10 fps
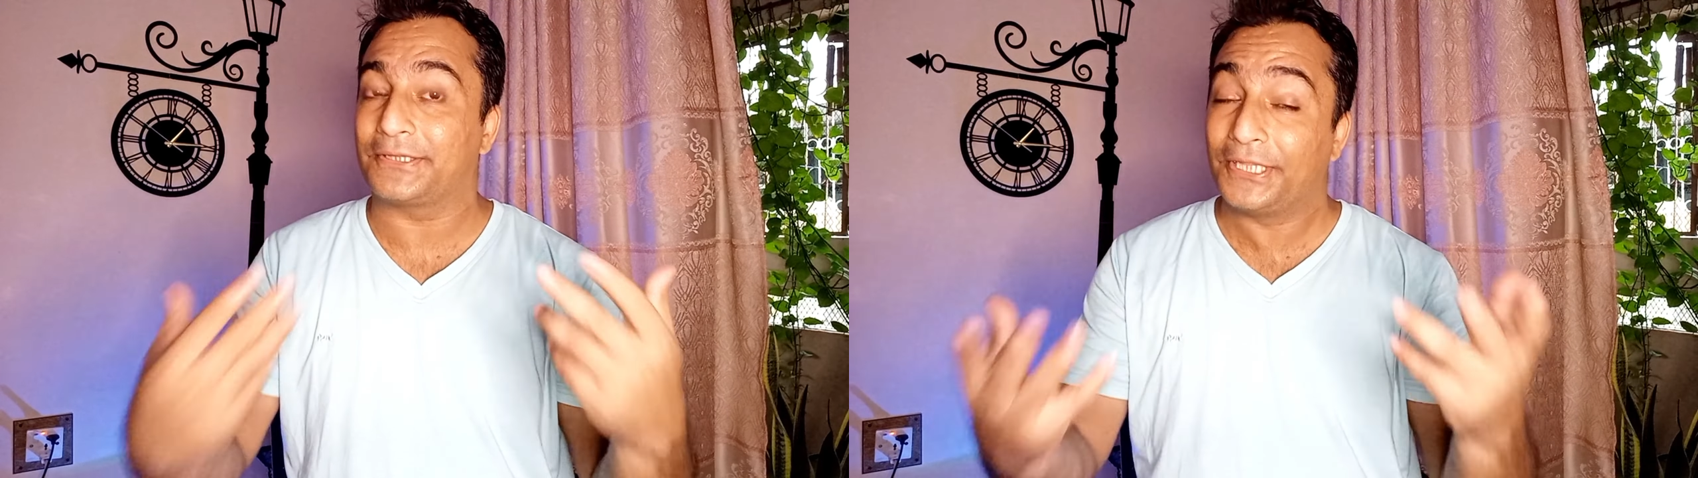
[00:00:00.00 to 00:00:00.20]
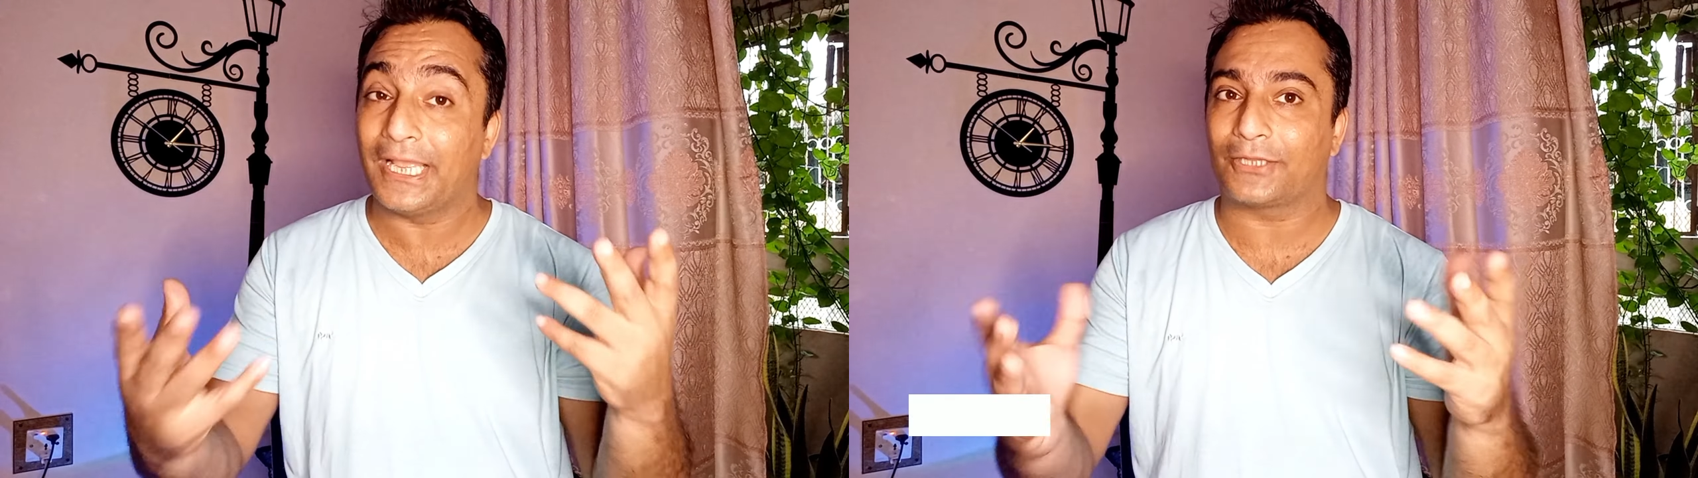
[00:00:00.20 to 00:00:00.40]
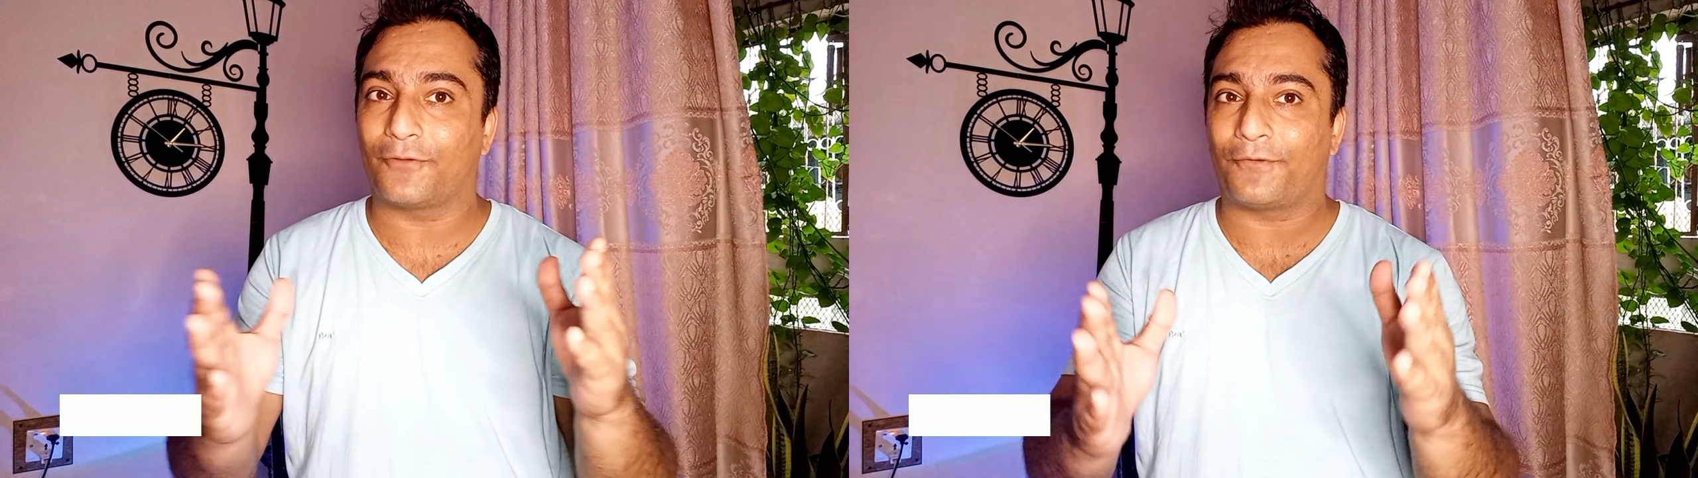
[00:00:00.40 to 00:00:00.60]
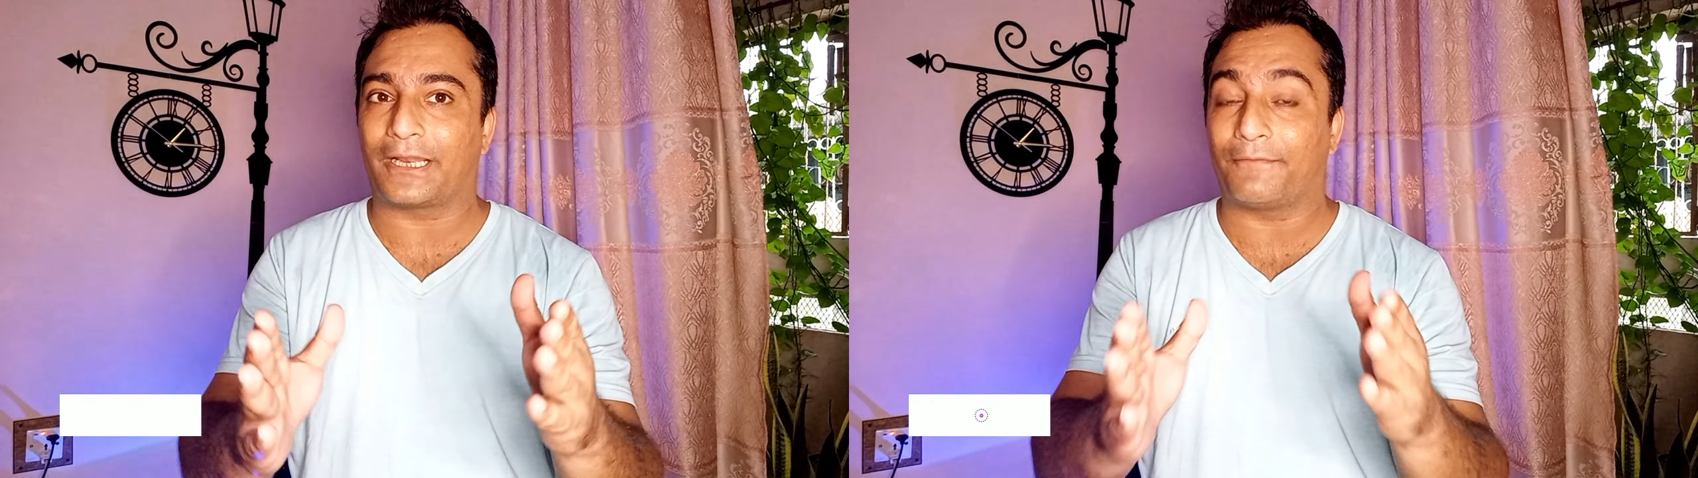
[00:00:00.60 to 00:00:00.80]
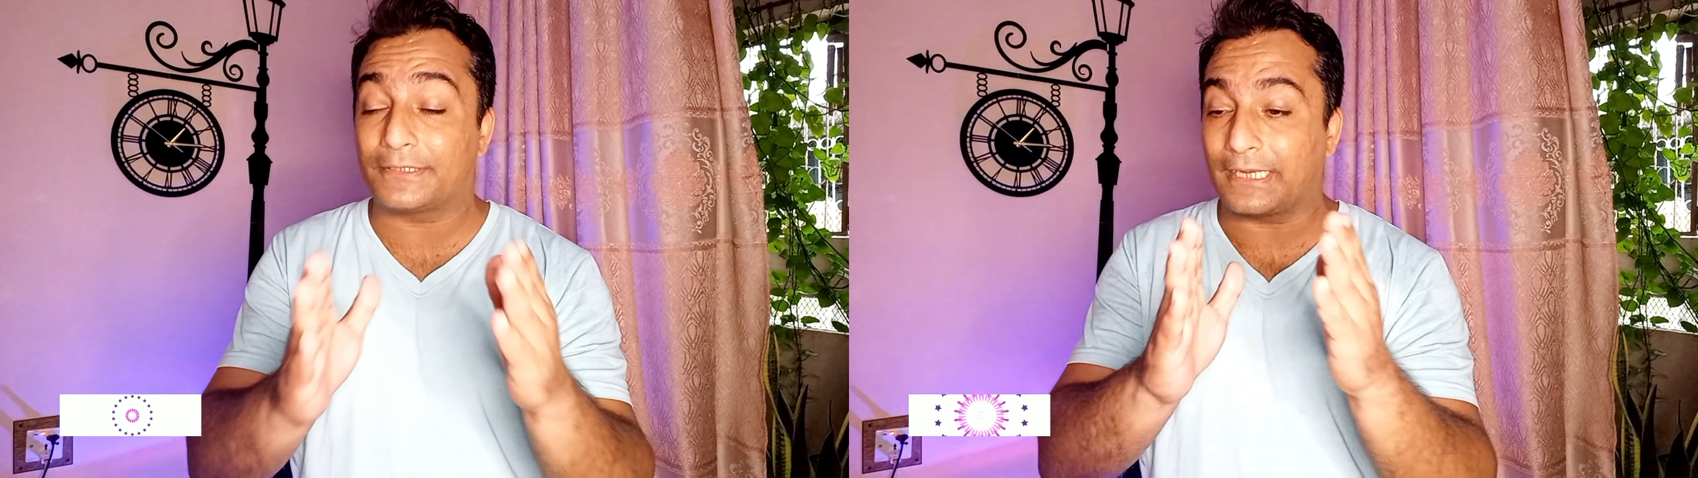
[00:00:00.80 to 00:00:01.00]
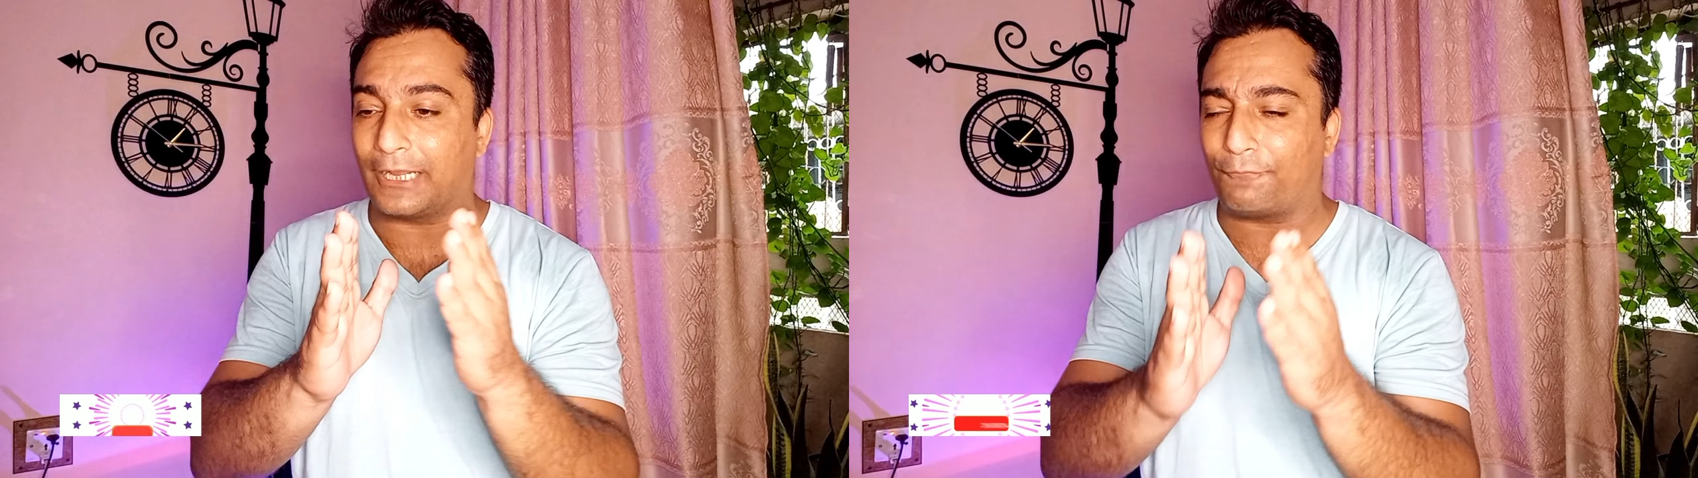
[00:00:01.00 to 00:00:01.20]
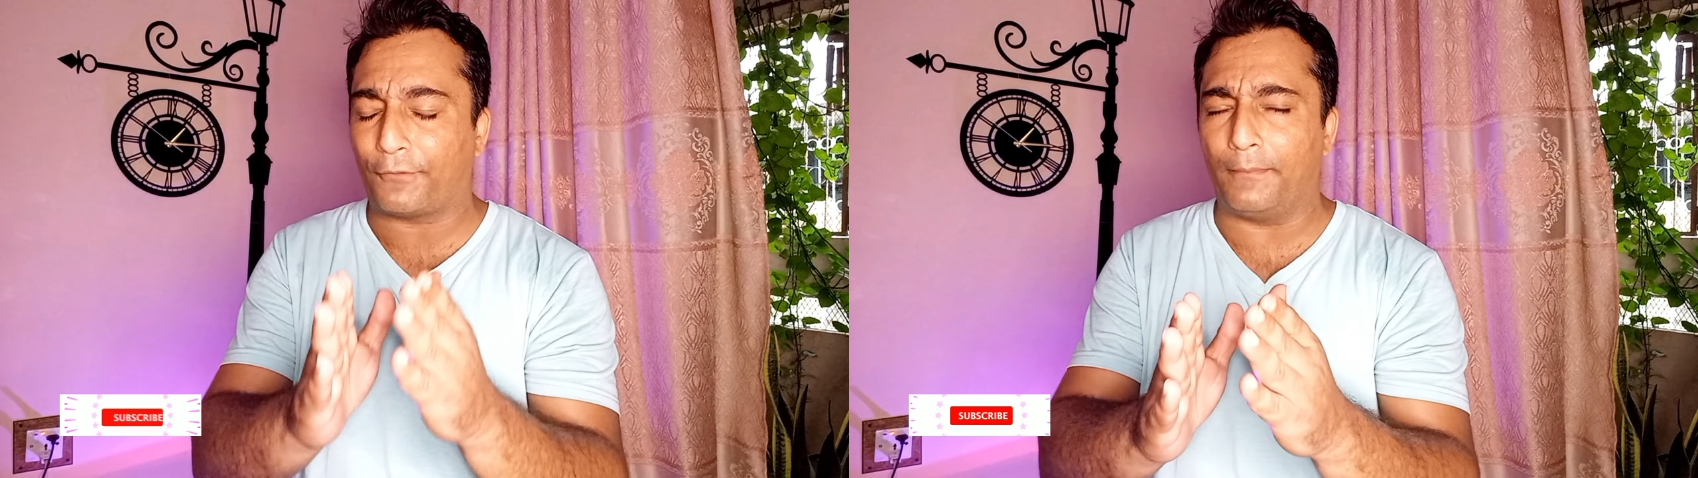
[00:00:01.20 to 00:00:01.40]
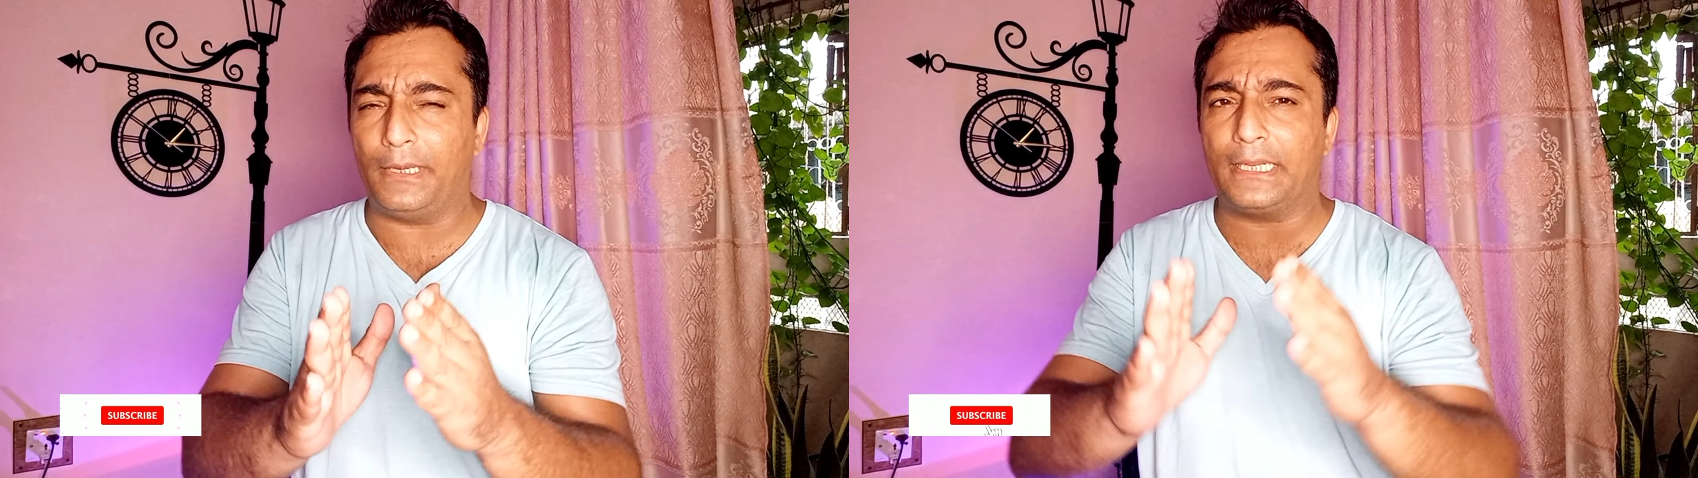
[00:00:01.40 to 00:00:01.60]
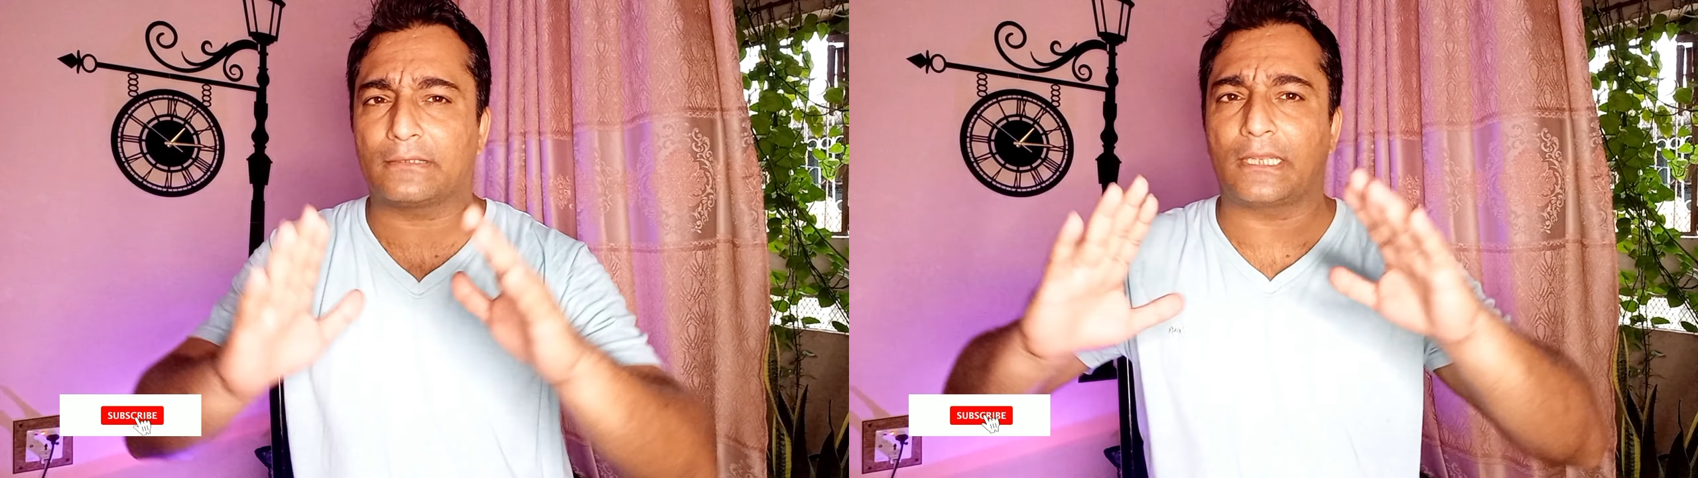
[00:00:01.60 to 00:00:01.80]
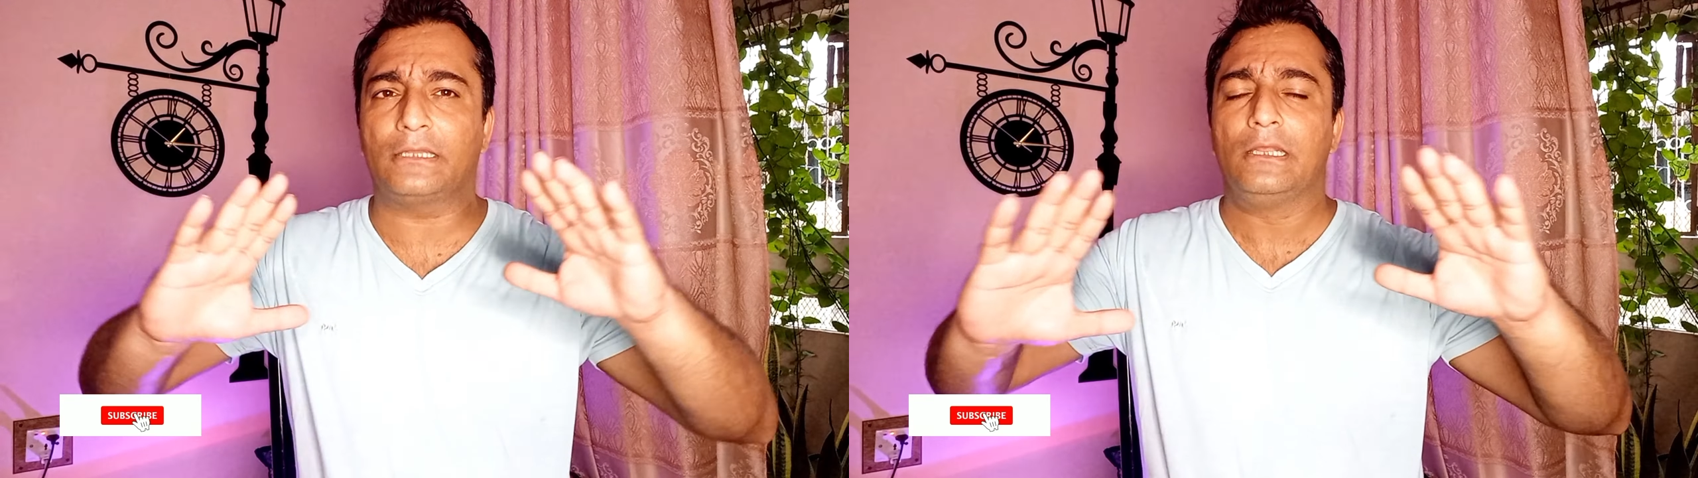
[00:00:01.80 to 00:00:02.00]
दिया तो फटाफट जाकर फैमिली के
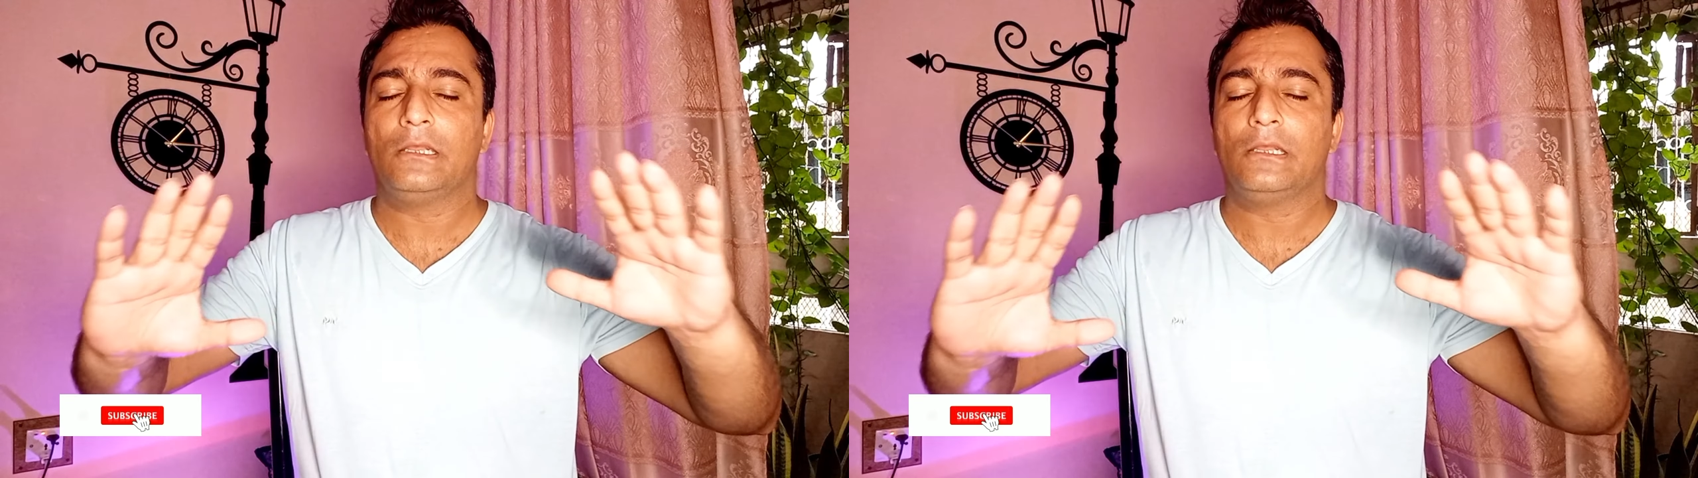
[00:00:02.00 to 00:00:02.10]
साथ